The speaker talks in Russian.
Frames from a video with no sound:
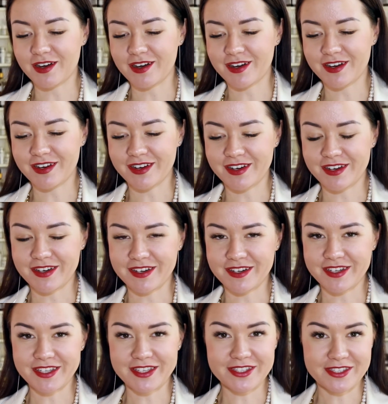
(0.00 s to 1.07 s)

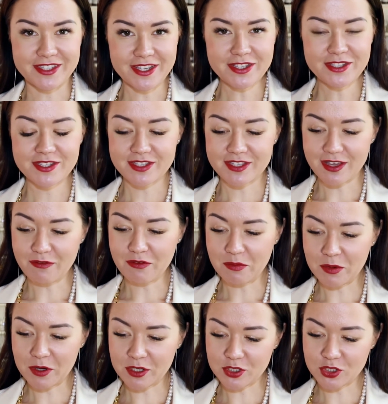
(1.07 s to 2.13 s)
А, и здесь я
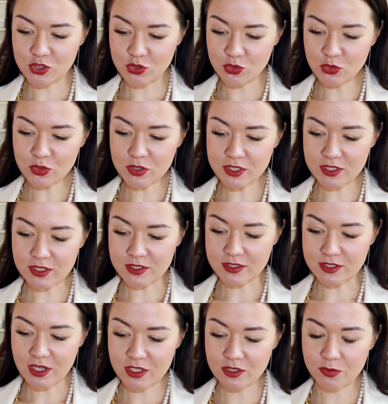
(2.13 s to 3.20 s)
вам хочу
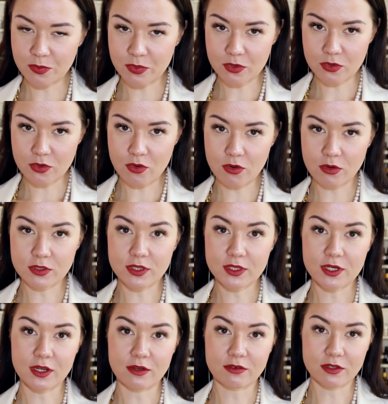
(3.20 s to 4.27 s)
рассказать про
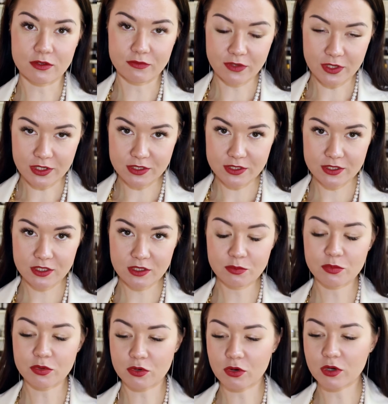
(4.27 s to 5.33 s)
travel версии,
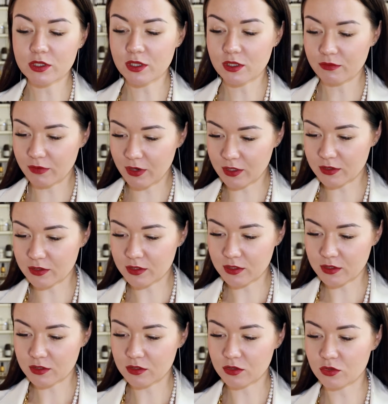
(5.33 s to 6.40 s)
про отливанты.
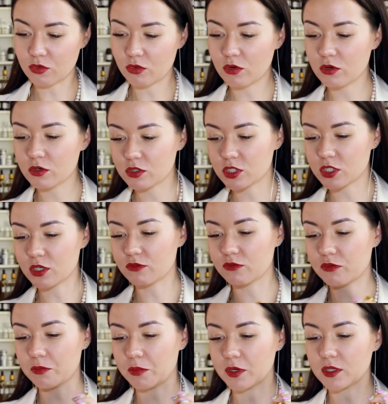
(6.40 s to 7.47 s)
Это то, чем,
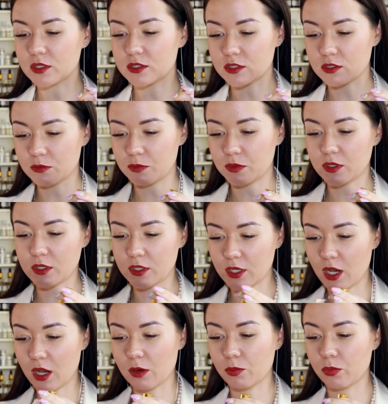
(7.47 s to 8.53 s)
в принципе,
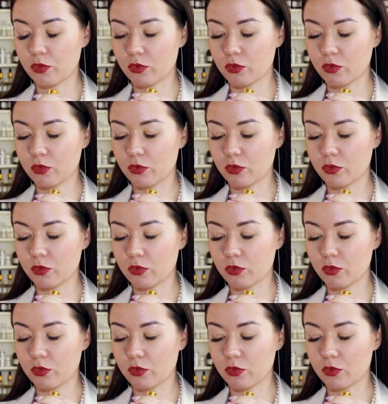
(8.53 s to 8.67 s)
я